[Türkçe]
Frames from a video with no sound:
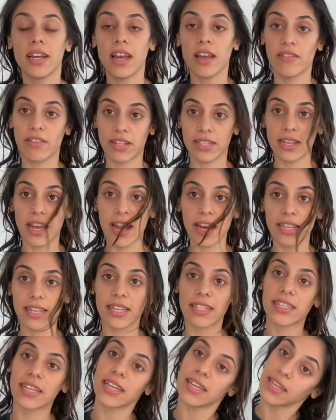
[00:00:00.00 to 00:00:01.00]
Evet
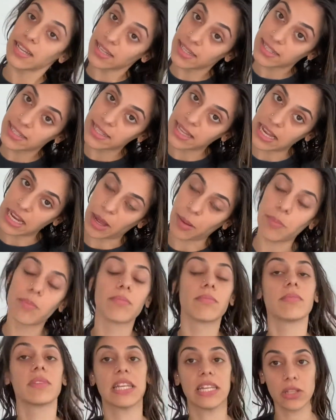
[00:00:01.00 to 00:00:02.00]
herkese selam.
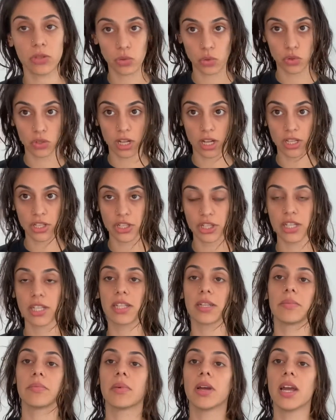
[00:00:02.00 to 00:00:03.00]
Yeni duştan
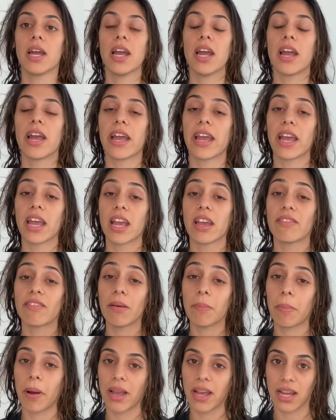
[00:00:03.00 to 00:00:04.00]
çıktım ee,
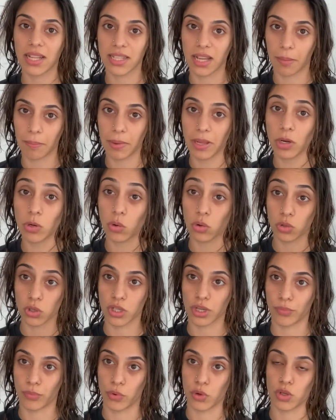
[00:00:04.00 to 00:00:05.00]
ve bayağıdan beri
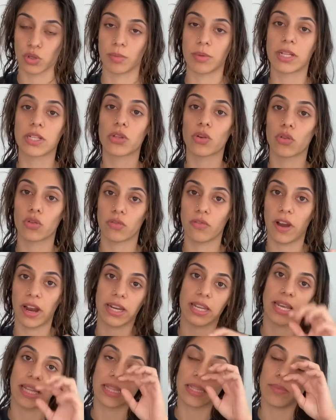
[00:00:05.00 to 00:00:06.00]
konuşamıyoruz birlikte onu
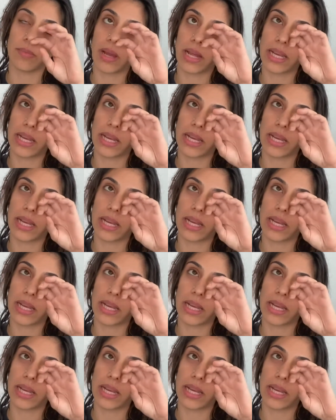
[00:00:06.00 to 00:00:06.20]
fark ettim.